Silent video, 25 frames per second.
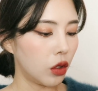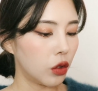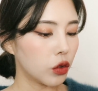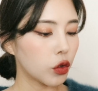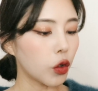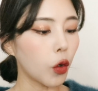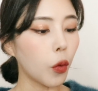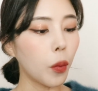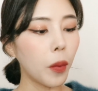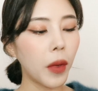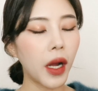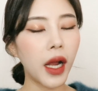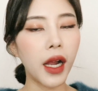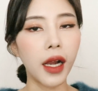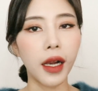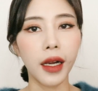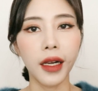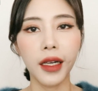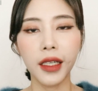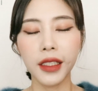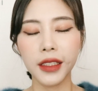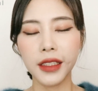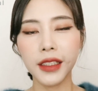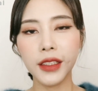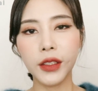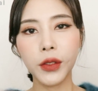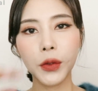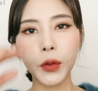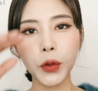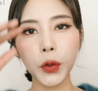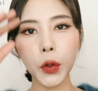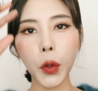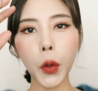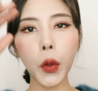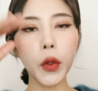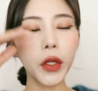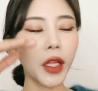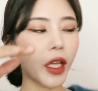정말 그
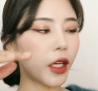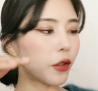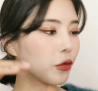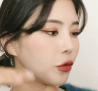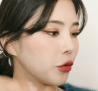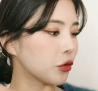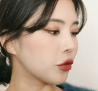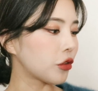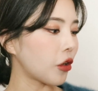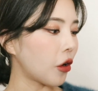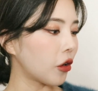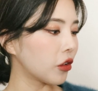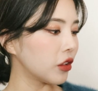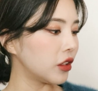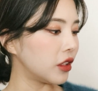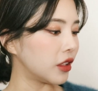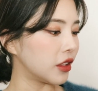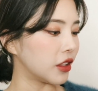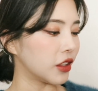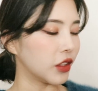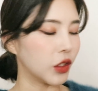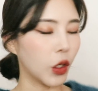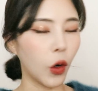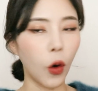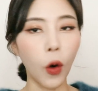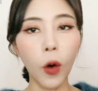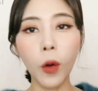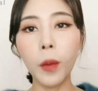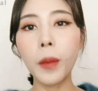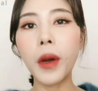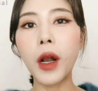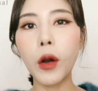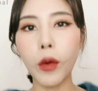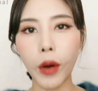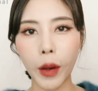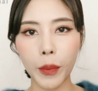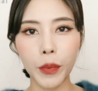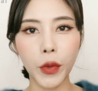톤의 구성은
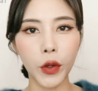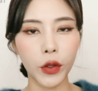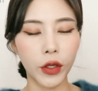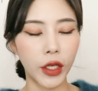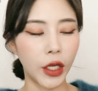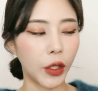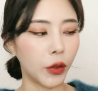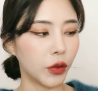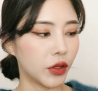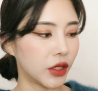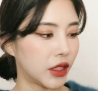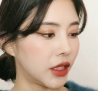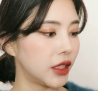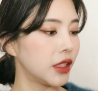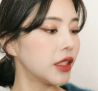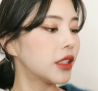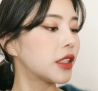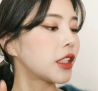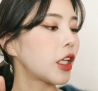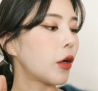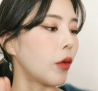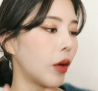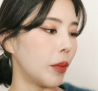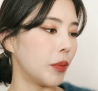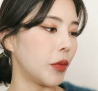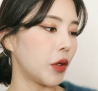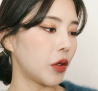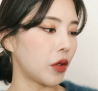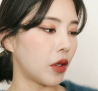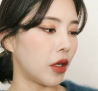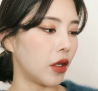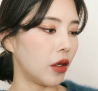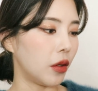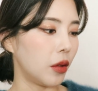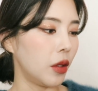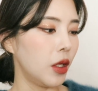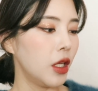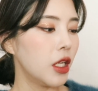정말 완벽해요. 진짜
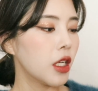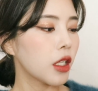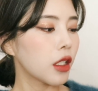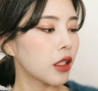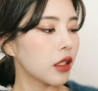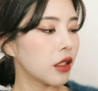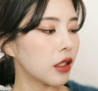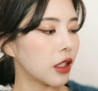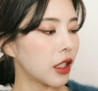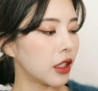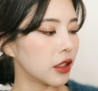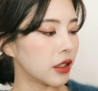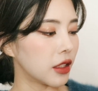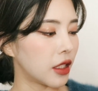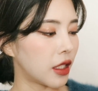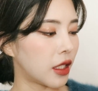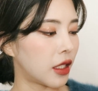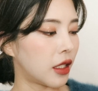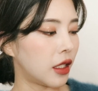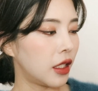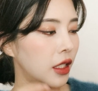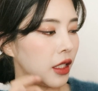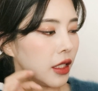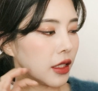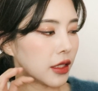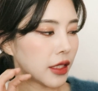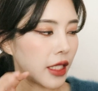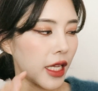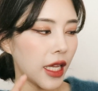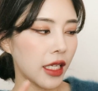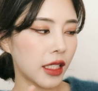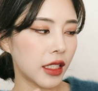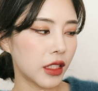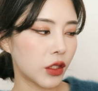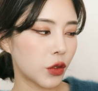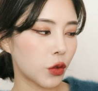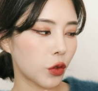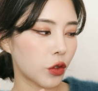완벽해요. 근데 이제
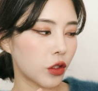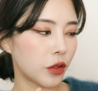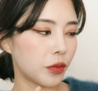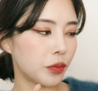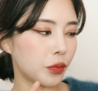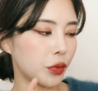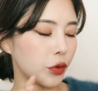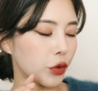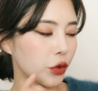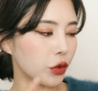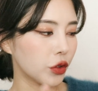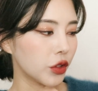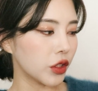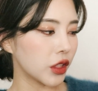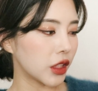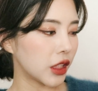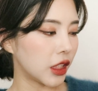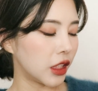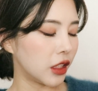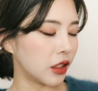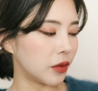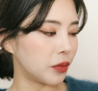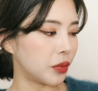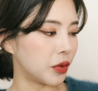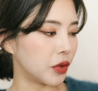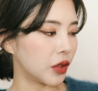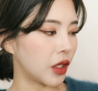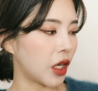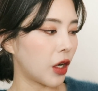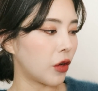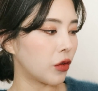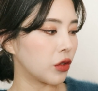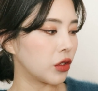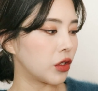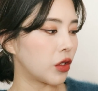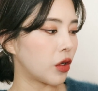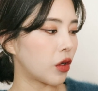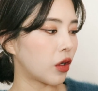색이 조금 붉은기 있는
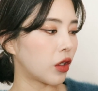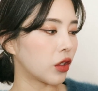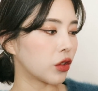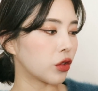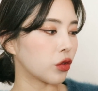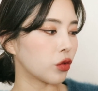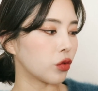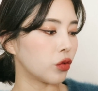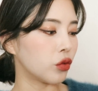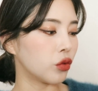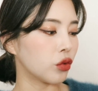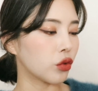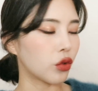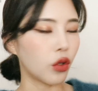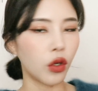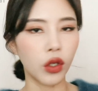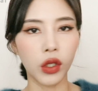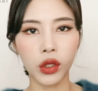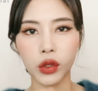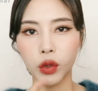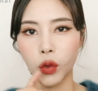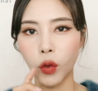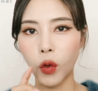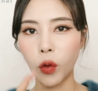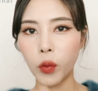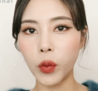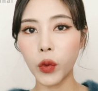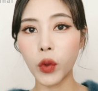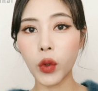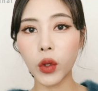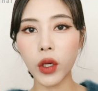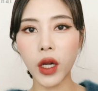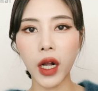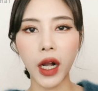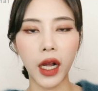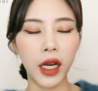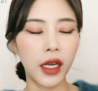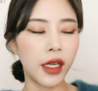브라운이어가지고 거기서
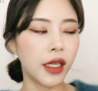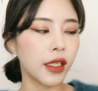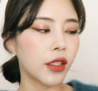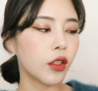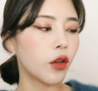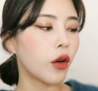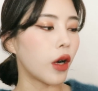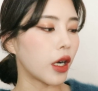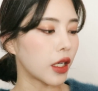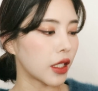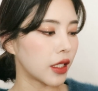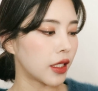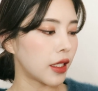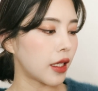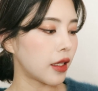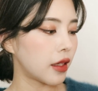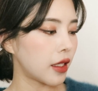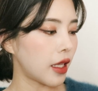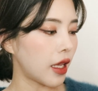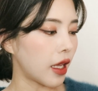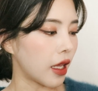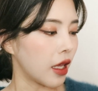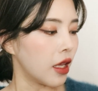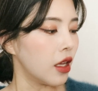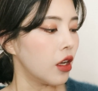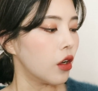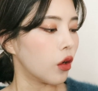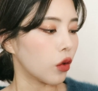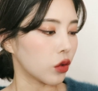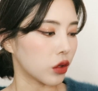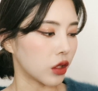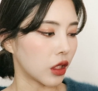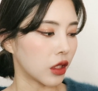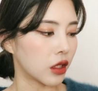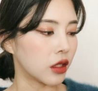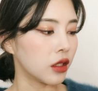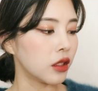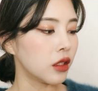호불호가 갈릴 것 같긴 한데
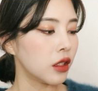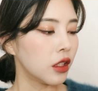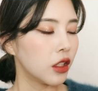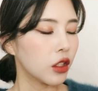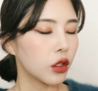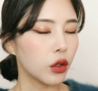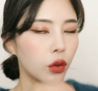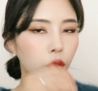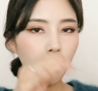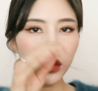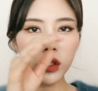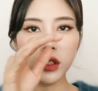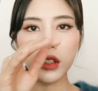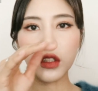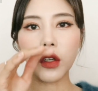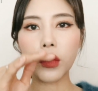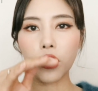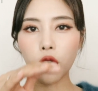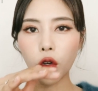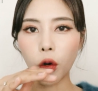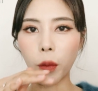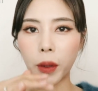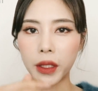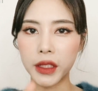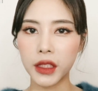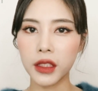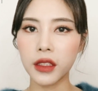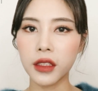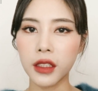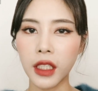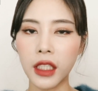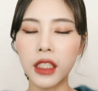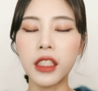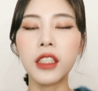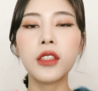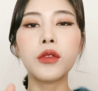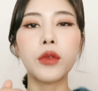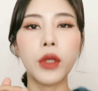어쨌든 톤적으로 봤을
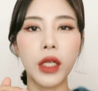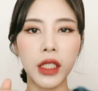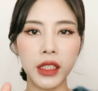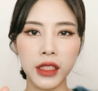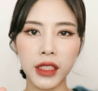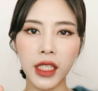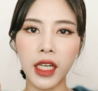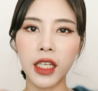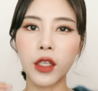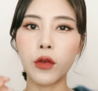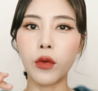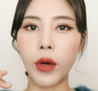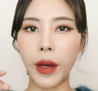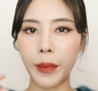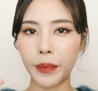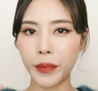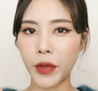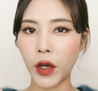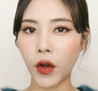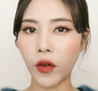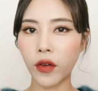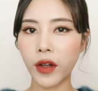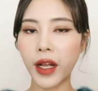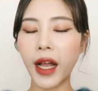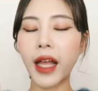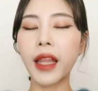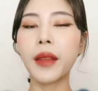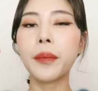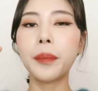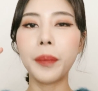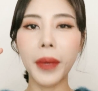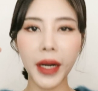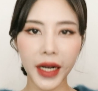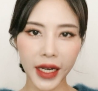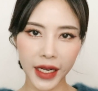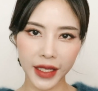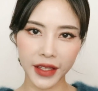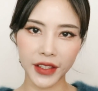때는 굉장히 완벽한
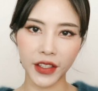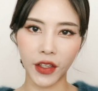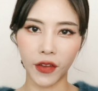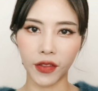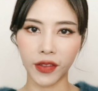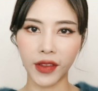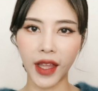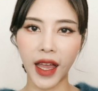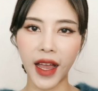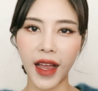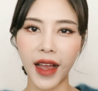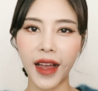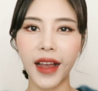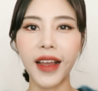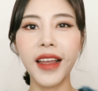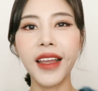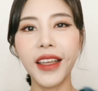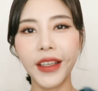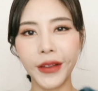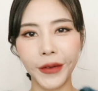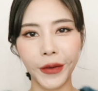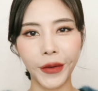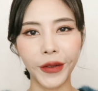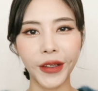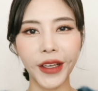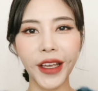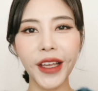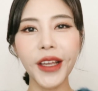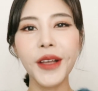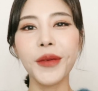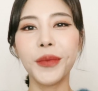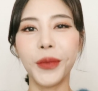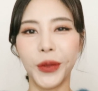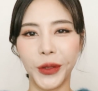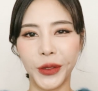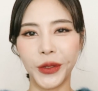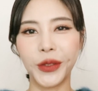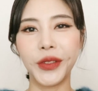팔레트였다, 이렇게
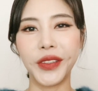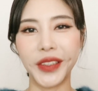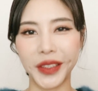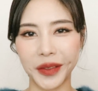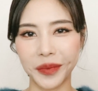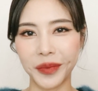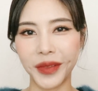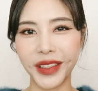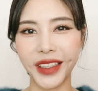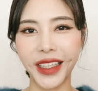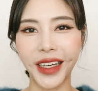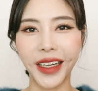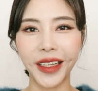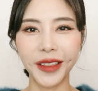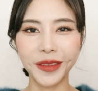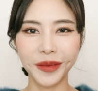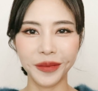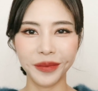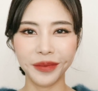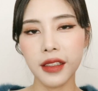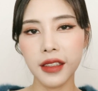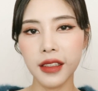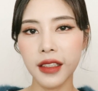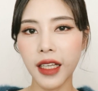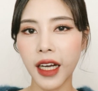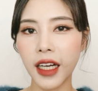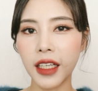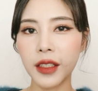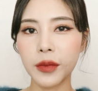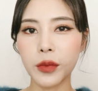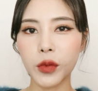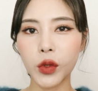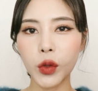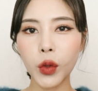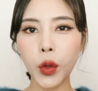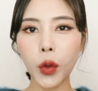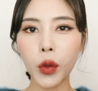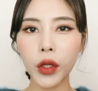볼 수 있습니다. 그
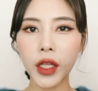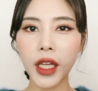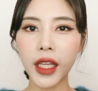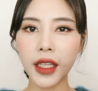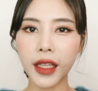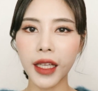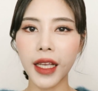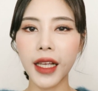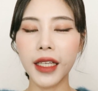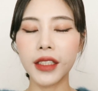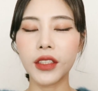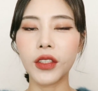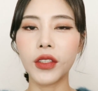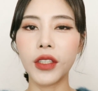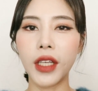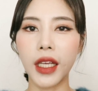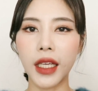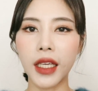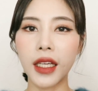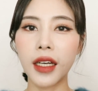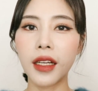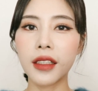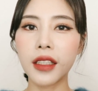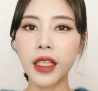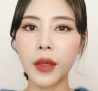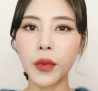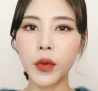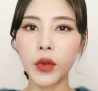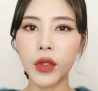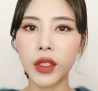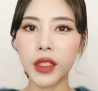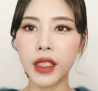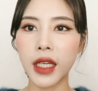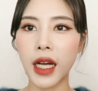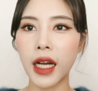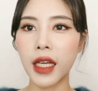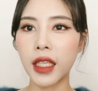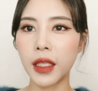다음 톤에 대해서 얘기를 하다
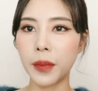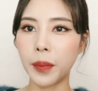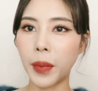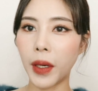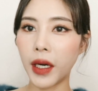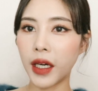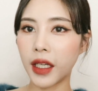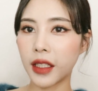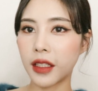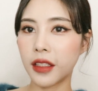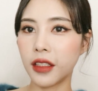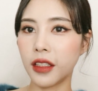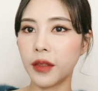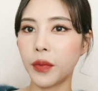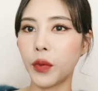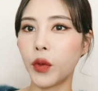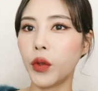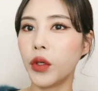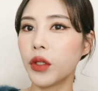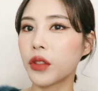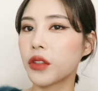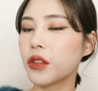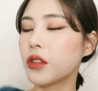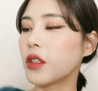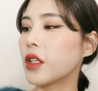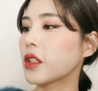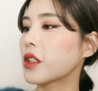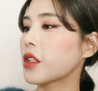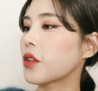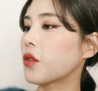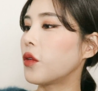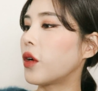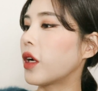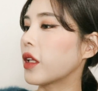보니까 이 팔레트를 보여드려야 될 것